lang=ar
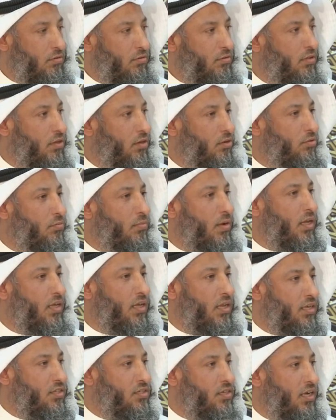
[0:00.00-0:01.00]
قلت له ما
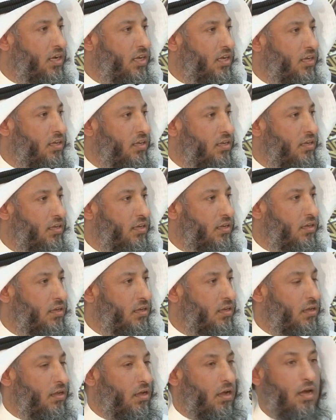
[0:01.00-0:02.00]
هي الإشاعة
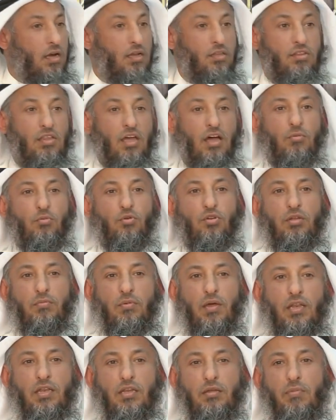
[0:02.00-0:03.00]
قال اتهموني
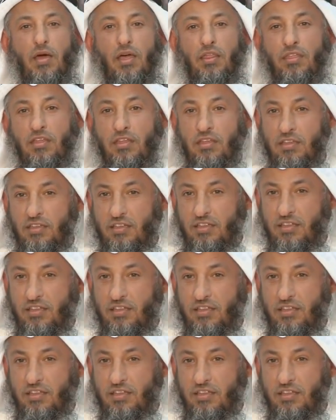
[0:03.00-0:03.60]
بأني بعثي